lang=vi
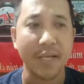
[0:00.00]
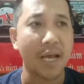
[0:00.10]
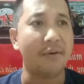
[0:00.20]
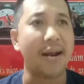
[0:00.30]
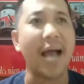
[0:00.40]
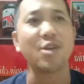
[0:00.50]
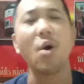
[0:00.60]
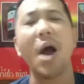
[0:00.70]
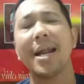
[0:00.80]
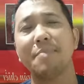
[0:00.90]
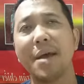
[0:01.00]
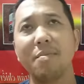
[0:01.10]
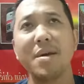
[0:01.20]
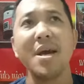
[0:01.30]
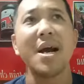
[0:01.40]
Và đa số anh em thấy
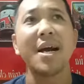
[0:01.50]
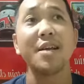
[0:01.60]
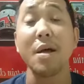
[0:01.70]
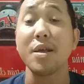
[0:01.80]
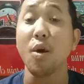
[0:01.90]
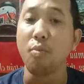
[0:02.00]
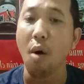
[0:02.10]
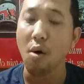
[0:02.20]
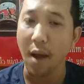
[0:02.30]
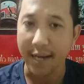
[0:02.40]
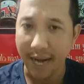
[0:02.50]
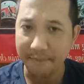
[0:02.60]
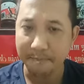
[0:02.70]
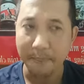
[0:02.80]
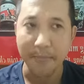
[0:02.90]
không, khi chúng ta dùng một loại
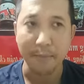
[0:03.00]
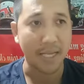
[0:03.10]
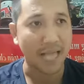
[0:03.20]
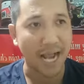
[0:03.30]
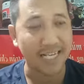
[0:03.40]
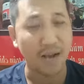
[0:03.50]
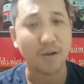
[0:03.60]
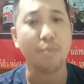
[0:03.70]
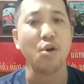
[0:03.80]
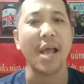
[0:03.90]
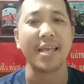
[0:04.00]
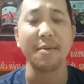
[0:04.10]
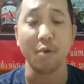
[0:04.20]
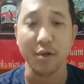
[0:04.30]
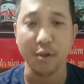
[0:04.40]
cám mà tại sao trong một dàn
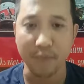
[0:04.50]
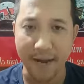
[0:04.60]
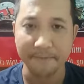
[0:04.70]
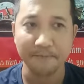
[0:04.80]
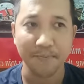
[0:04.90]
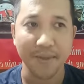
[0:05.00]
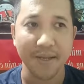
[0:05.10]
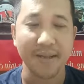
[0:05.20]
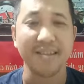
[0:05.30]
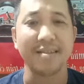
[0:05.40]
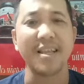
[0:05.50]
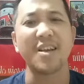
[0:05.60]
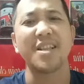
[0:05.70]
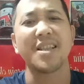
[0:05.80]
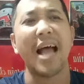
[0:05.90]
chim của chúng ta thì
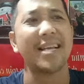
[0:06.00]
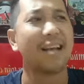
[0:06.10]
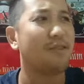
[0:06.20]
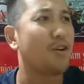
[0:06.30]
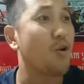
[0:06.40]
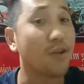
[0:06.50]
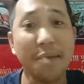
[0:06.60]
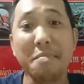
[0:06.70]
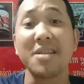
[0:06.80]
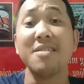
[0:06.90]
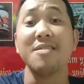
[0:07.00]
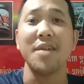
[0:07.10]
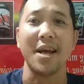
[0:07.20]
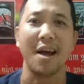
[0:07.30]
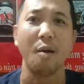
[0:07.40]
tại sao những con chim bình thường nó
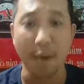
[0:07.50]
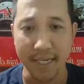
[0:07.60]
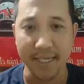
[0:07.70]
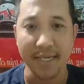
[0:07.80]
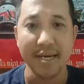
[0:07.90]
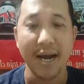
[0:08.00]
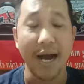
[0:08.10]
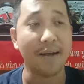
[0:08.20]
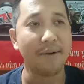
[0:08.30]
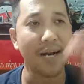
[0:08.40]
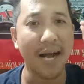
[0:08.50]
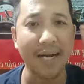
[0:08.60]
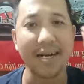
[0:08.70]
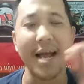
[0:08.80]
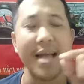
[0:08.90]
lại không bị? Anh em phải
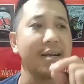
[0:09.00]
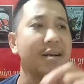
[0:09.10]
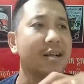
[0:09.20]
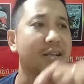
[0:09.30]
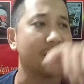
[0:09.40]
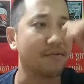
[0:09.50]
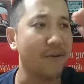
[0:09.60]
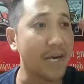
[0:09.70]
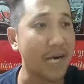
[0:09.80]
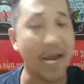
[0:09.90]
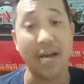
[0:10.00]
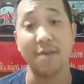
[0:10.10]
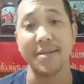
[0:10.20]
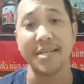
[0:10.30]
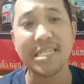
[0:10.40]
đặt ra những cái vấn đề nó
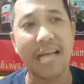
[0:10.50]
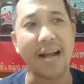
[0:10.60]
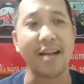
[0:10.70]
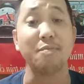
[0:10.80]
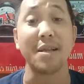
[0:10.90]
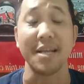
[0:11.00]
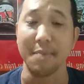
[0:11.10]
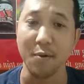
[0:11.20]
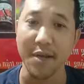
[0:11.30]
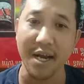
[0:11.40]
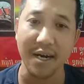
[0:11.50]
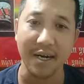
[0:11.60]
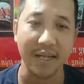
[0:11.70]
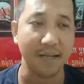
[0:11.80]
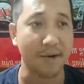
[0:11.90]
phải chính xác để chúng ta tìm ra nguyên nhân,
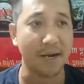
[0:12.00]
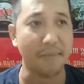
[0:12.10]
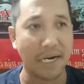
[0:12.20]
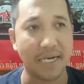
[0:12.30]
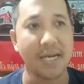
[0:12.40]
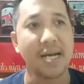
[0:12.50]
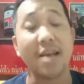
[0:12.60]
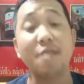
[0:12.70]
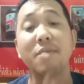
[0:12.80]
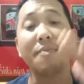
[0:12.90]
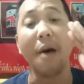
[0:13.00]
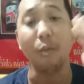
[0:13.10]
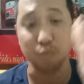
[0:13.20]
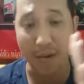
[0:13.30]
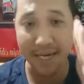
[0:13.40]
để tìm ra cái bệnh, để chúng ta
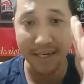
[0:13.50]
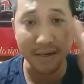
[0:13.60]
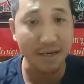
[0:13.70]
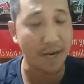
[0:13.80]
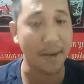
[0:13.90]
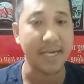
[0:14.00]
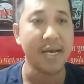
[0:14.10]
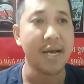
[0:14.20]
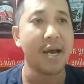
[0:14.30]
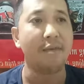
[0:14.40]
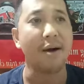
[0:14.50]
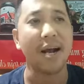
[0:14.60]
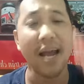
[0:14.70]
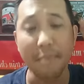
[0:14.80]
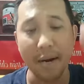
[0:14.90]
phòng tránh trước khi bị. Và
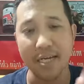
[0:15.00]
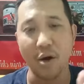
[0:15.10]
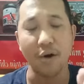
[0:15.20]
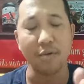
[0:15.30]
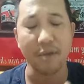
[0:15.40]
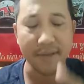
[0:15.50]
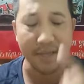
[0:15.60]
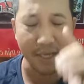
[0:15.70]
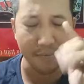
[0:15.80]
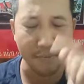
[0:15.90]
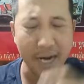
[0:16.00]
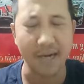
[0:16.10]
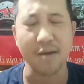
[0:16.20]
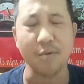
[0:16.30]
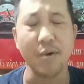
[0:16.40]
khi bị rồi chúng ta phải tìm ra
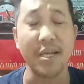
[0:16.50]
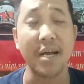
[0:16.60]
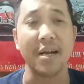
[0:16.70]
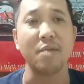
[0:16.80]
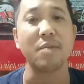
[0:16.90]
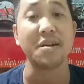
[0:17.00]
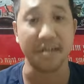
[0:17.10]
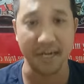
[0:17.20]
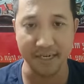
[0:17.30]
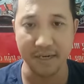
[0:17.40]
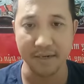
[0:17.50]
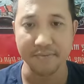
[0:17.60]
được cái nguyên nhân để chúng ta trị được.